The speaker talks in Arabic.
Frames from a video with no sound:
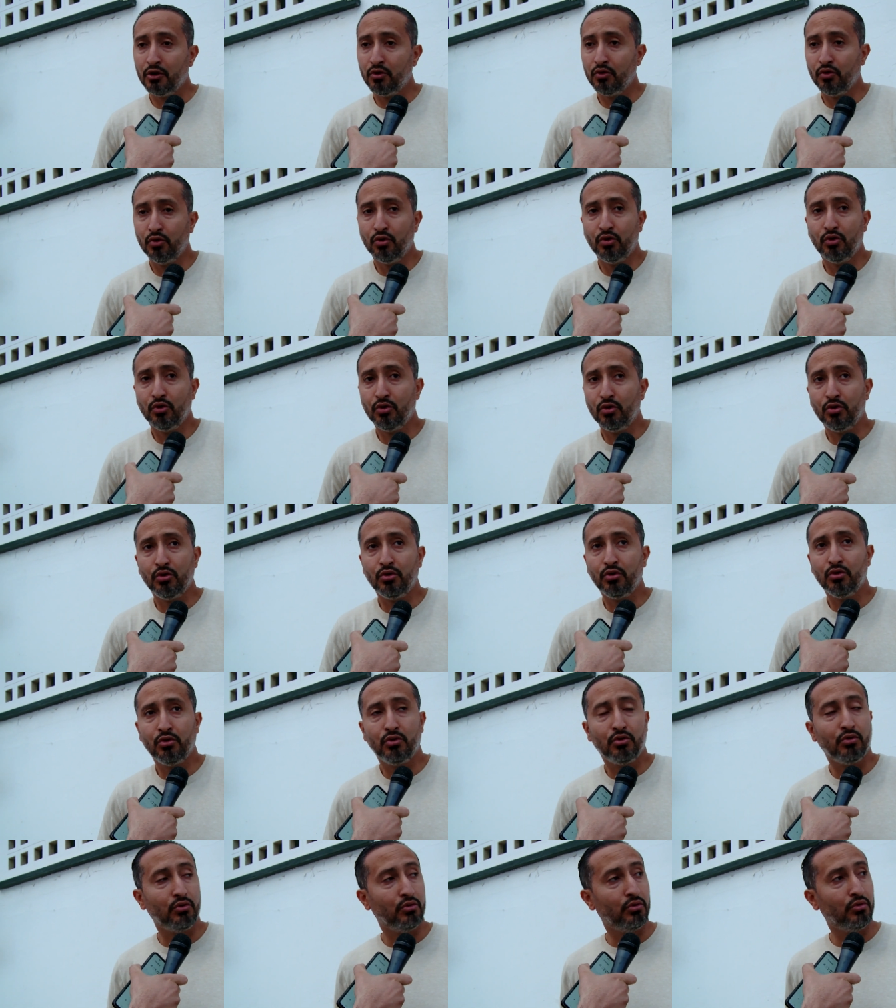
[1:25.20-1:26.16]

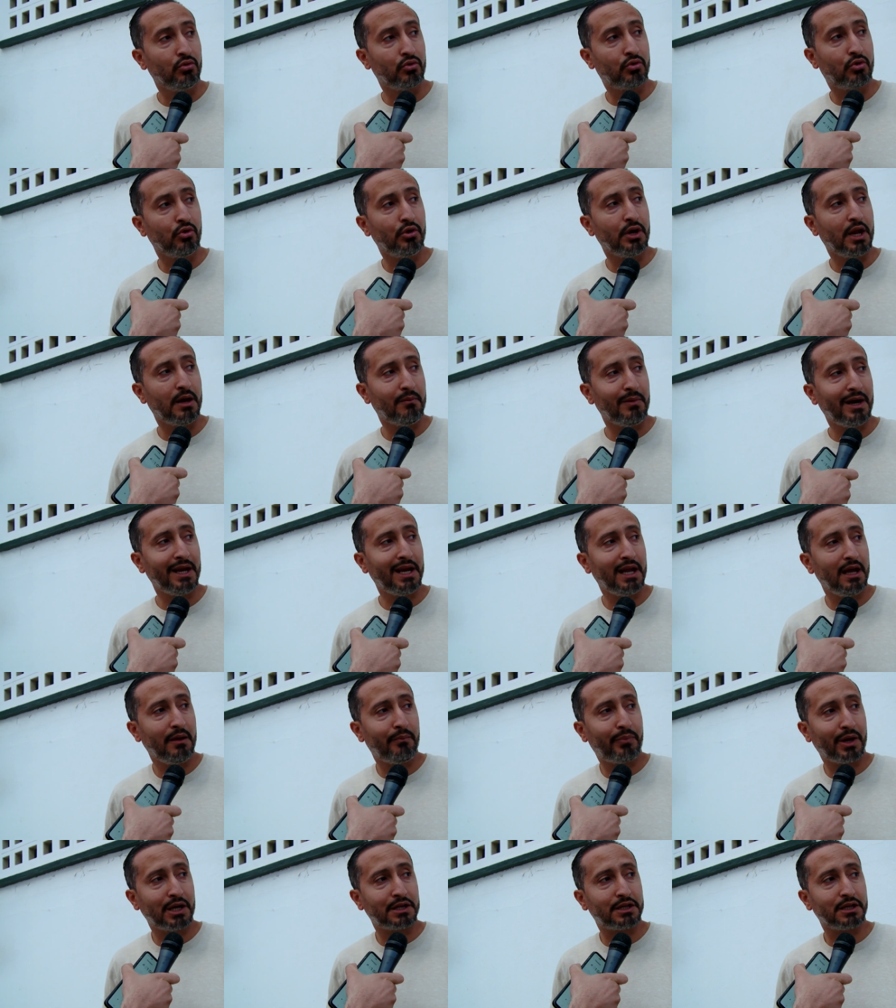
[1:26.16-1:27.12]
وكنا
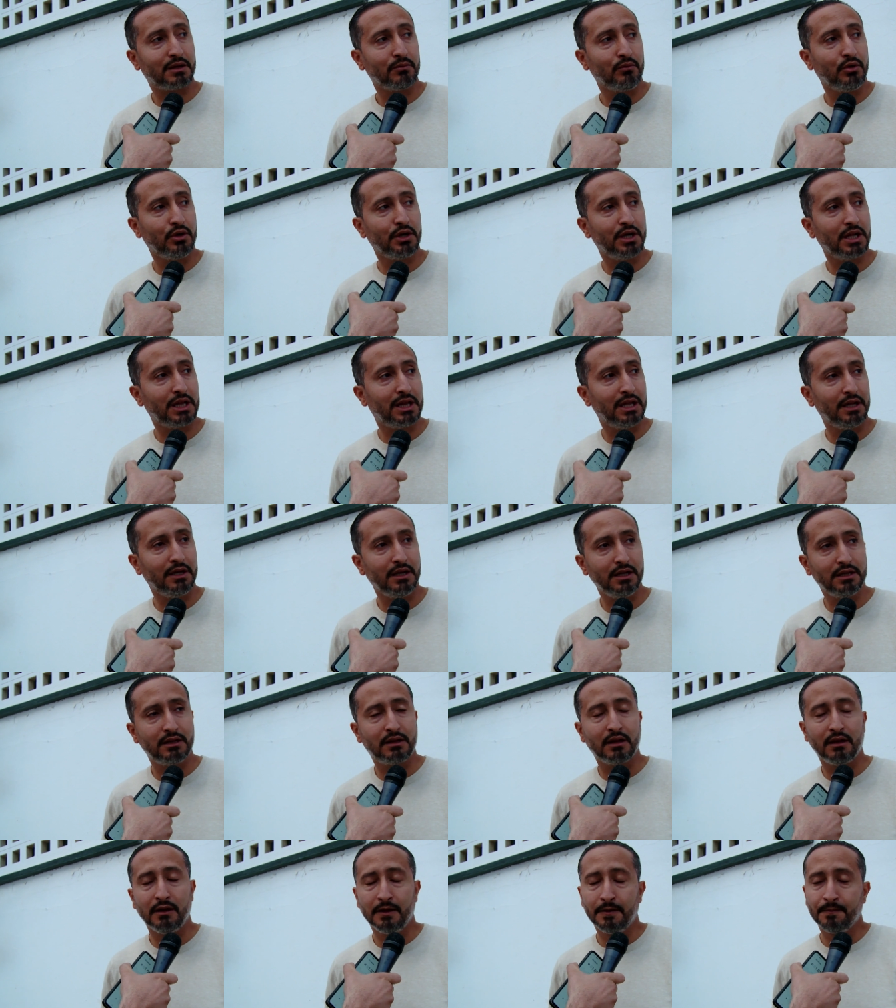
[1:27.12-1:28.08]
معناها براتيكمون ند للند